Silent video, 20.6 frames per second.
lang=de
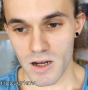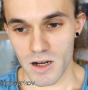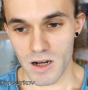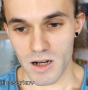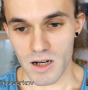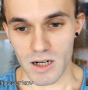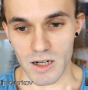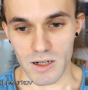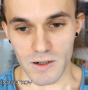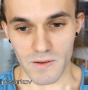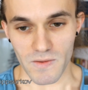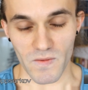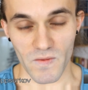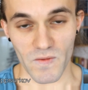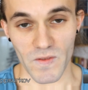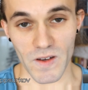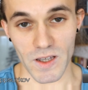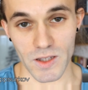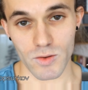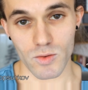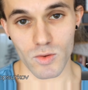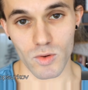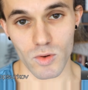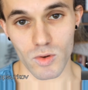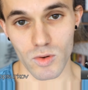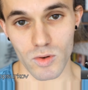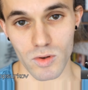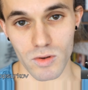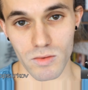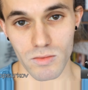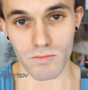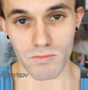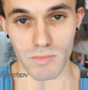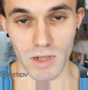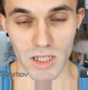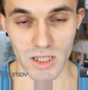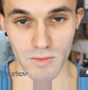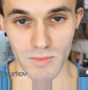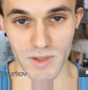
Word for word: Äh, wenn du meine